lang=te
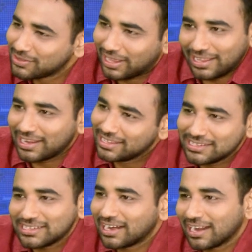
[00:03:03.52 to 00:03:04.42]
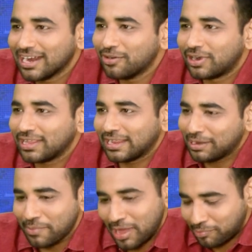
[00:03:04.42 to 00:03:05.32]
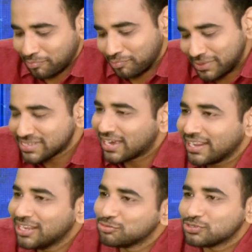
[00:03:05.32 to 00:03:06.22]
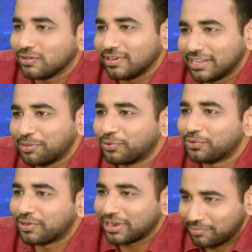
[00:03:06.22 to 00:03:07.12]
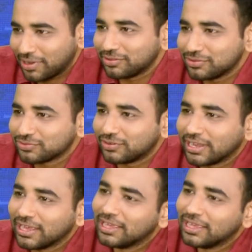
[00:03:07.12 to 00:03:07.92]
సో అది అనేది జనరల్ గా ఉంటది అంటే మెజారిటీనే చూసుకోవాలి కదా ఇప్పుడు